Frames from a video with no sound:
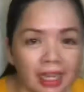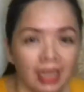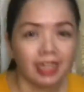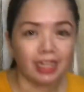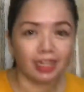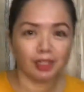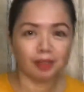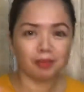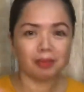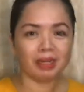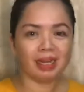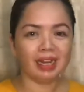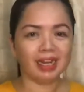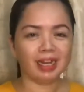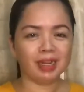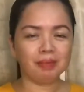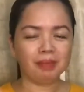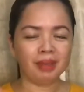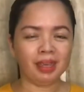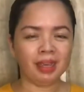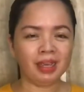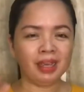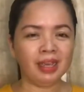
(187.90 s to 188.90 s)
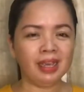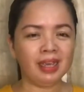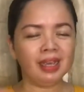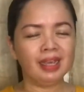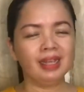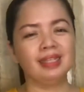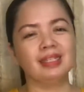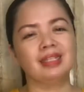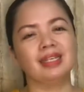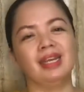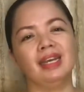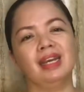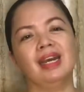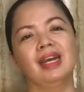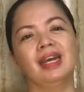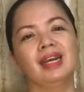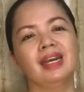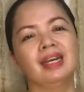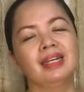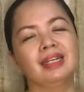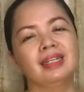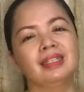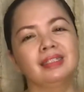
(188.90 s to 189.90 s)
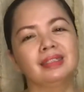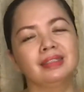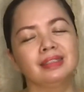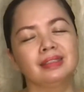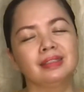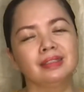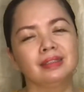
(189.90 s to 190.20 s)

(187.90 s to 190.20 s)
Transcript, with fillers: Hello mga kamigs! Ayan.